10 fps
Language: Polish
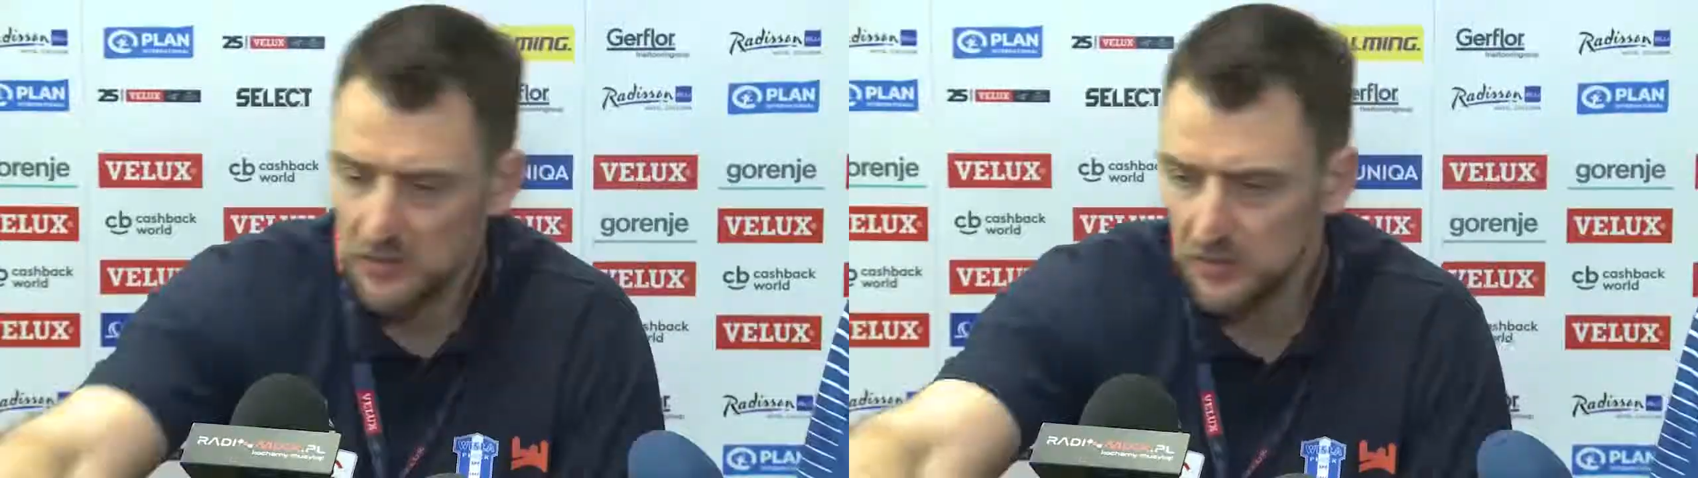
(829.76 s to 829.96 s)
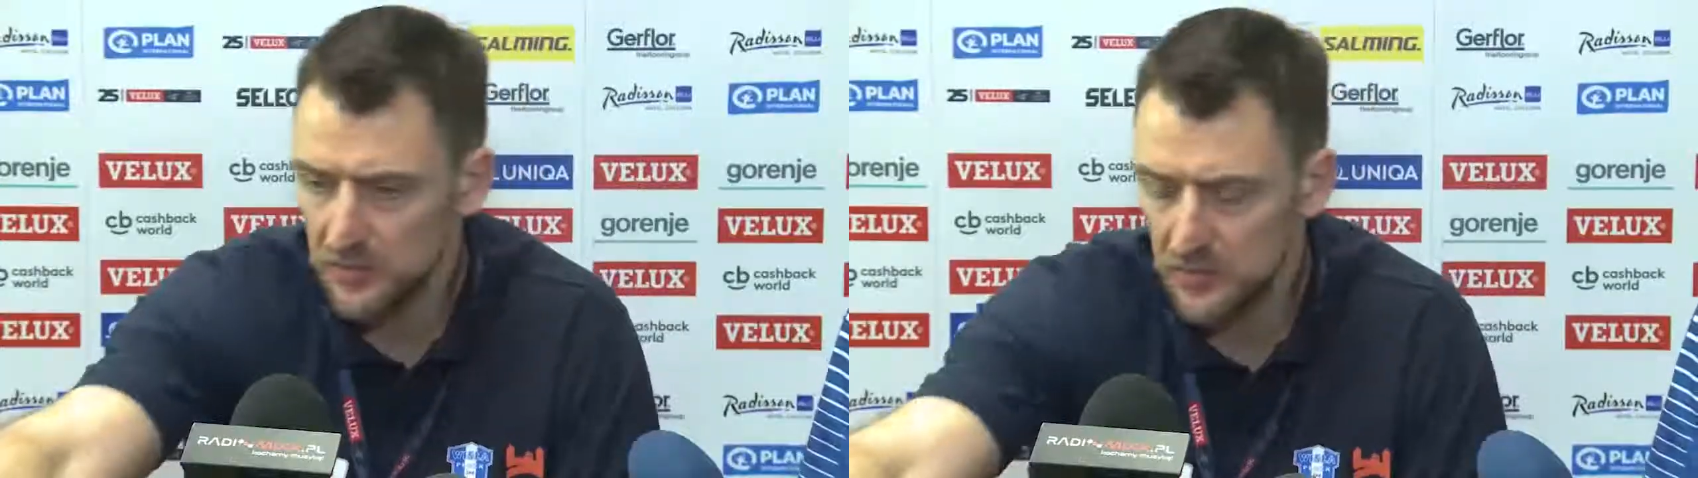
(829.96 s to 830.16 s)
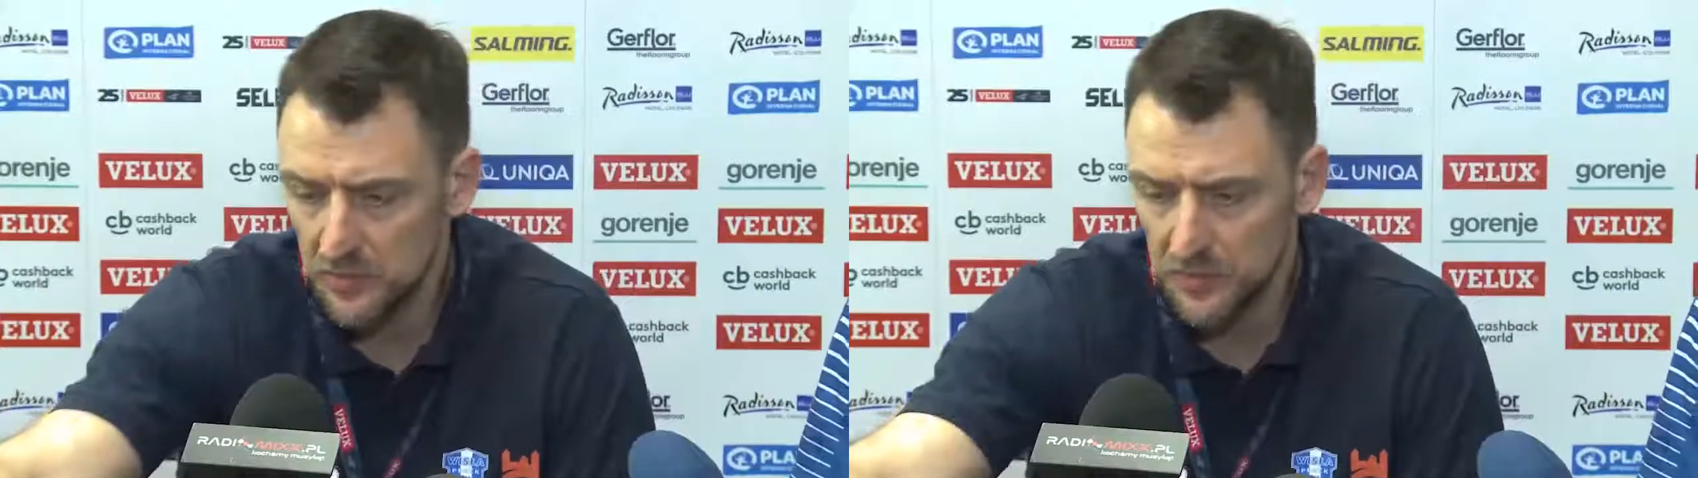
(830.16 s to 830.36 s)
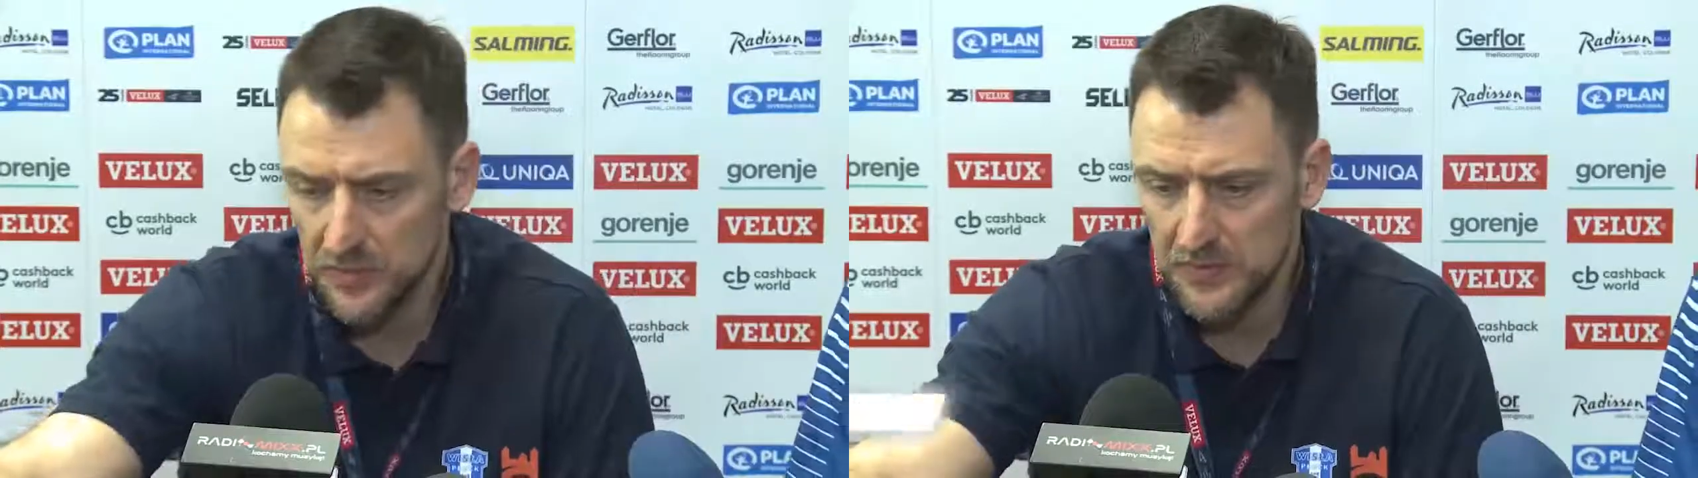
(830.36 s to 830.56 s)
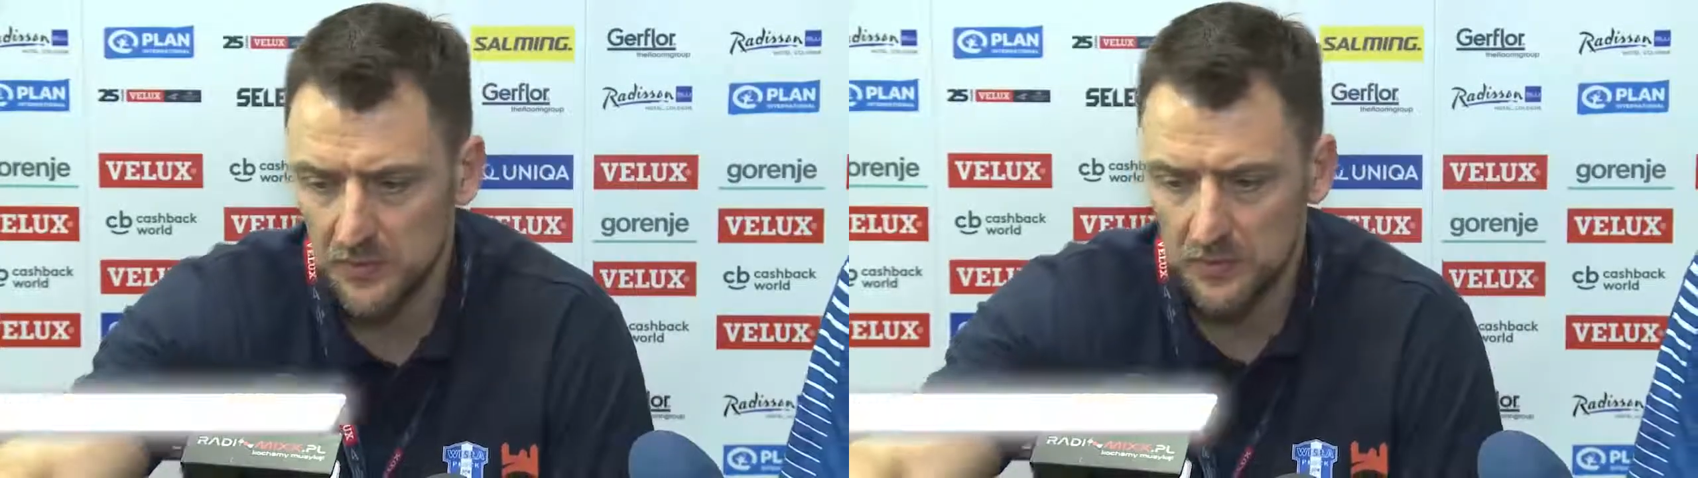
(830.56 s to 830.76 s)
że musimy po
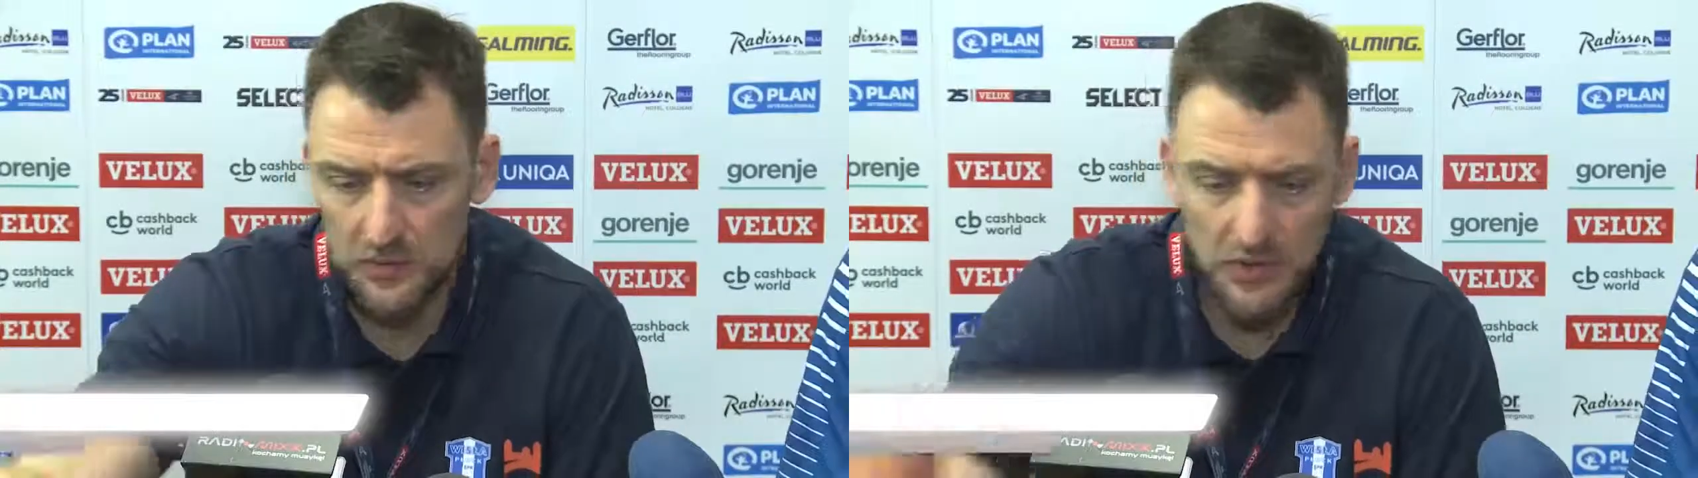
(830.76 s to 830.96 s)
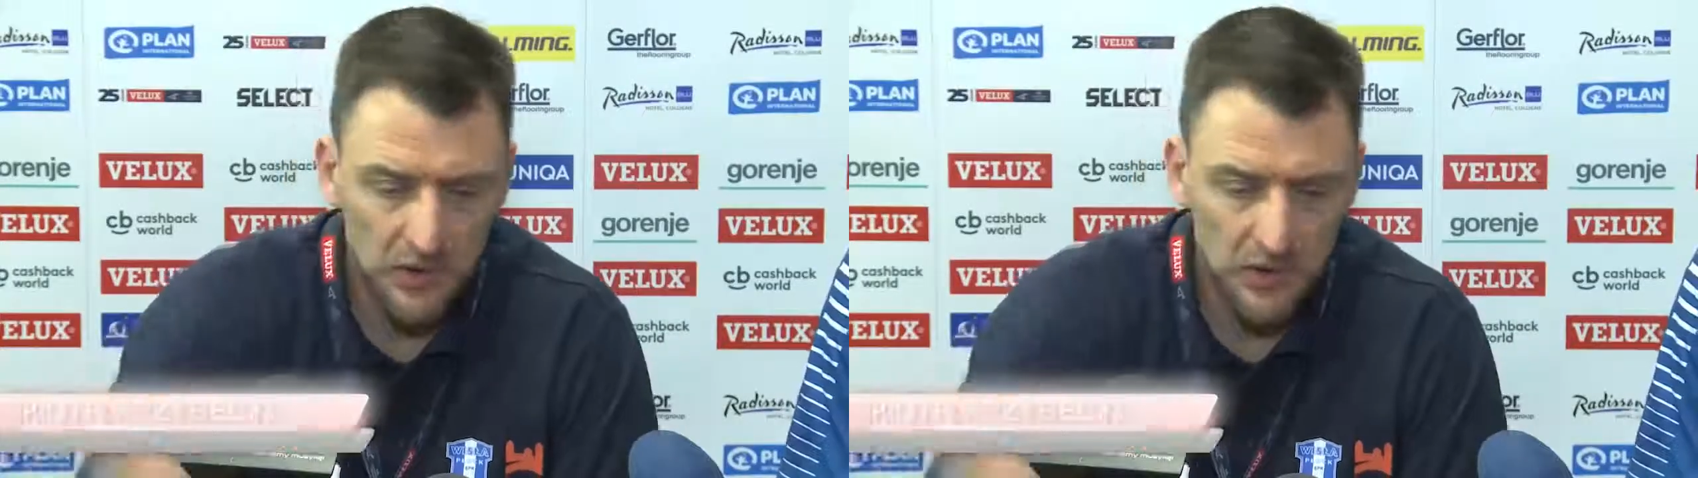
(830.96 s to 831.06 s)
prostu